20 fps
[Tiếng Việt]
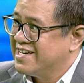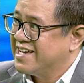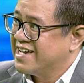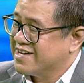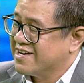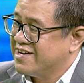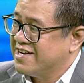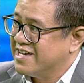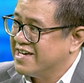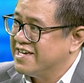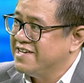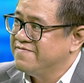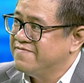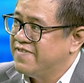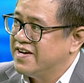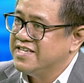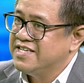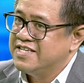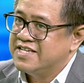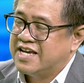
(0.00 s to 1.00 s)
hay gọi là EV
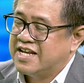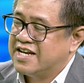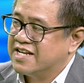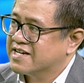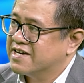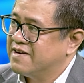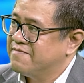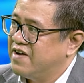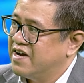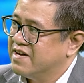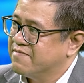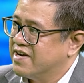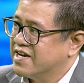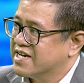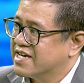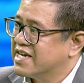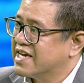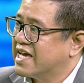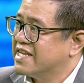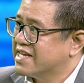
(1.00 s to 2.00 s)
hay là cái về về
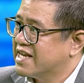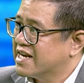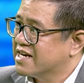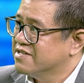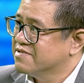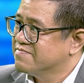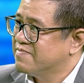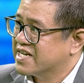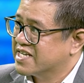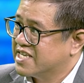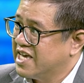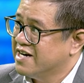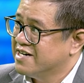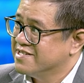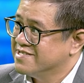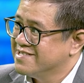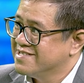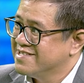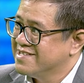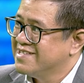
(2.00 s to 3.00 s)
cái ngành năng lượng mặt trời
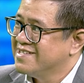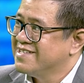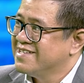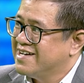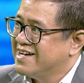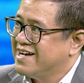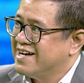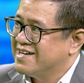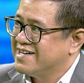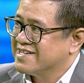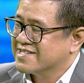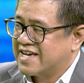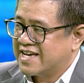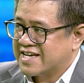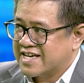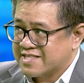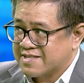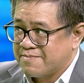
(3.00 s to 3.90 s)
à, các cái